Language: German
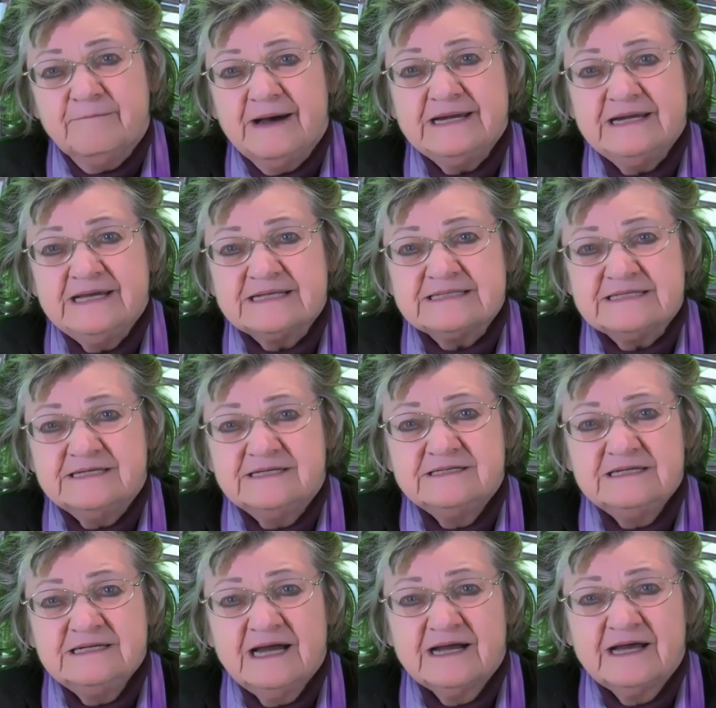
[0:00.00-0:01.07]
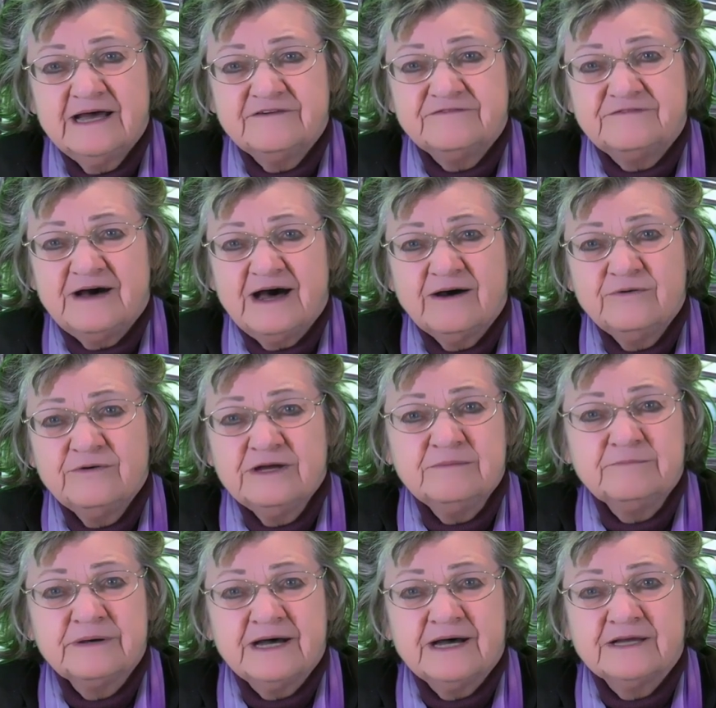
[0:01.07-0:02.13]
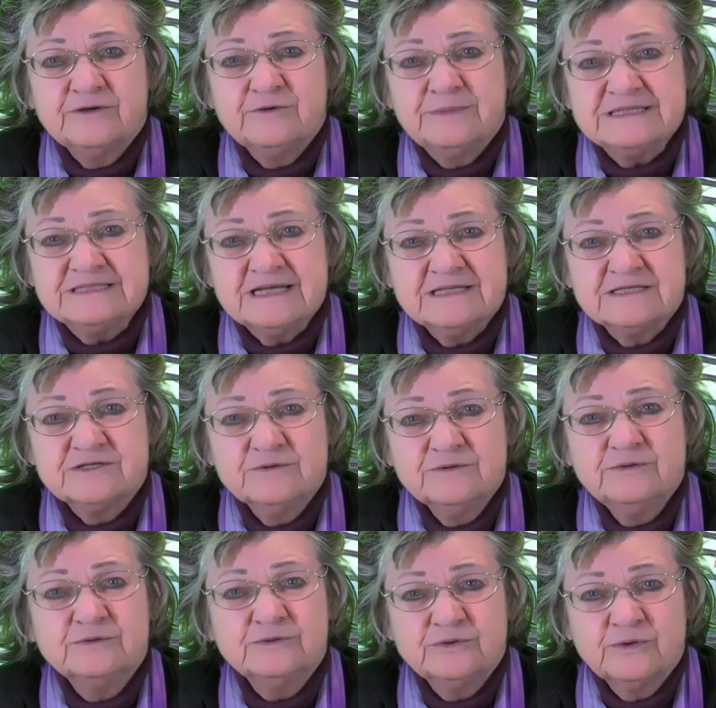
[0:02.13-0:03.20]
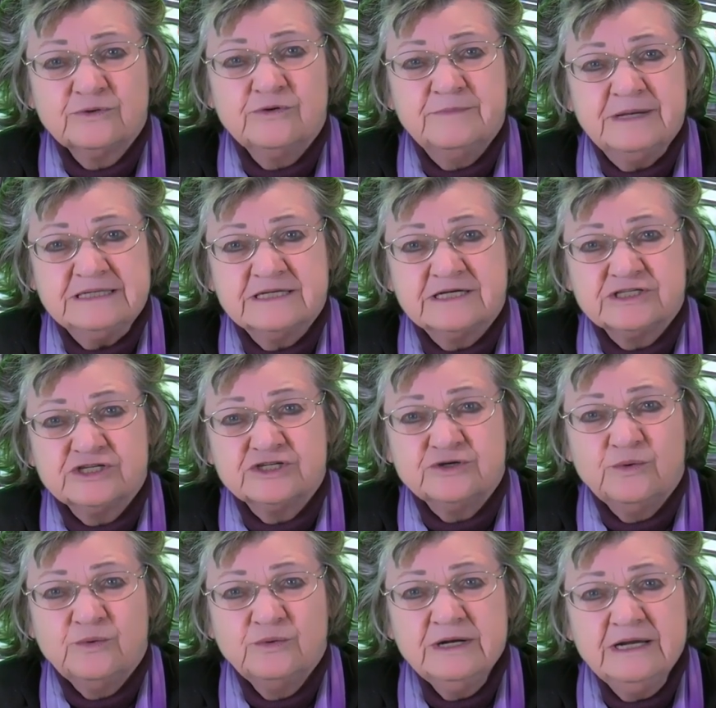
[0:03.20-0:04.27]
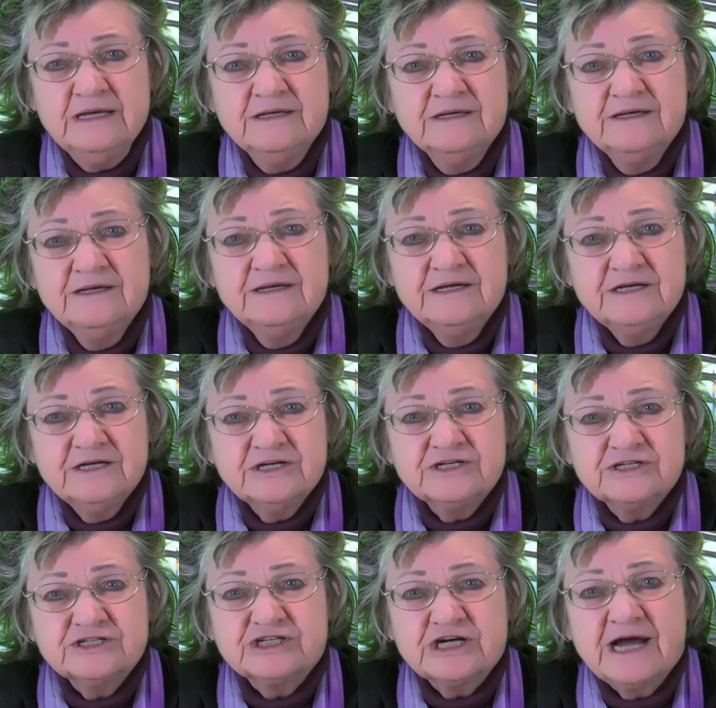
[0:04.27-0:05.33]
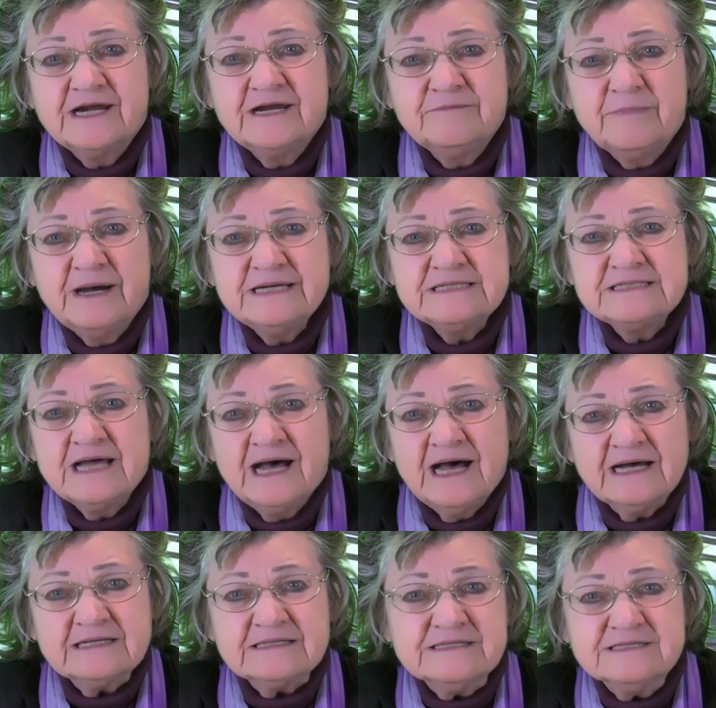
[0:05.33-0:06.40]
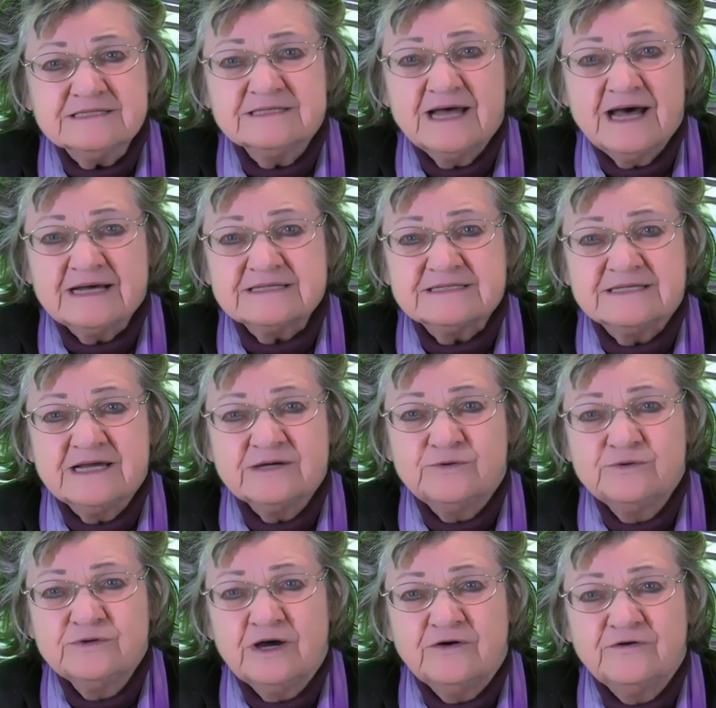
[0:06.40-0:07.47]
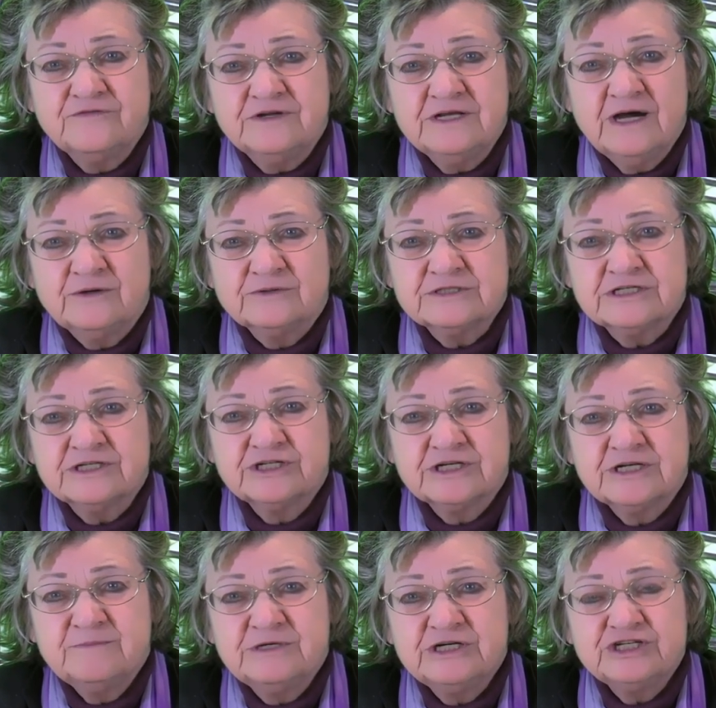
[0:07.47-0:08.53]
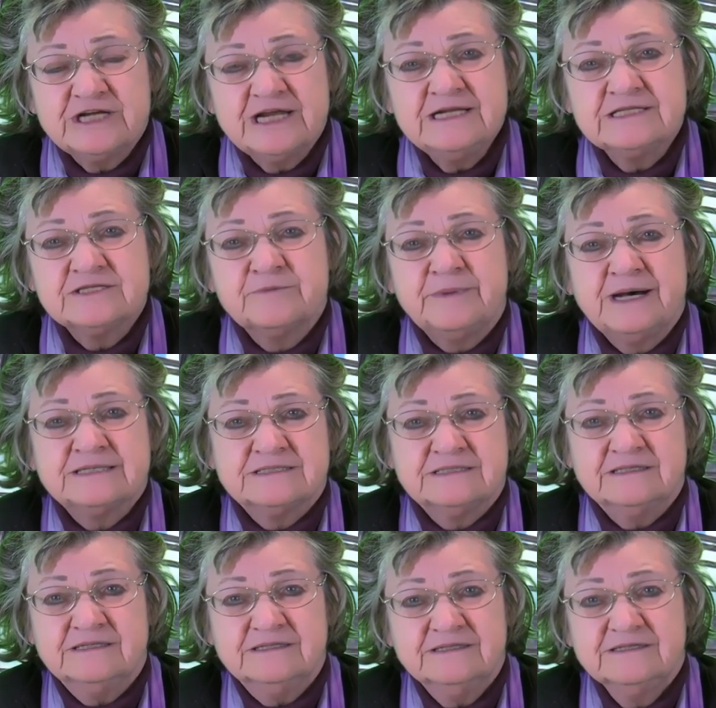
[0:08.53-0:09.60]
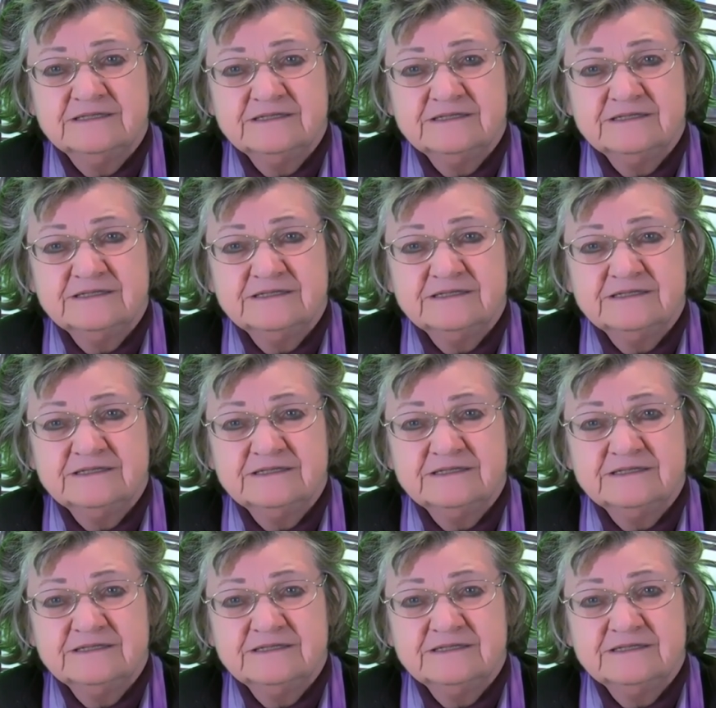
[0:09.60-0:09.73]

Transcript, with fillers: Meine jahrzehntelange Erfahrung im Bereich Übersetzung und Dokumentation scheinen meines Erachtens nach sehr gut auf die ausgeschriebene Stelle zu passen.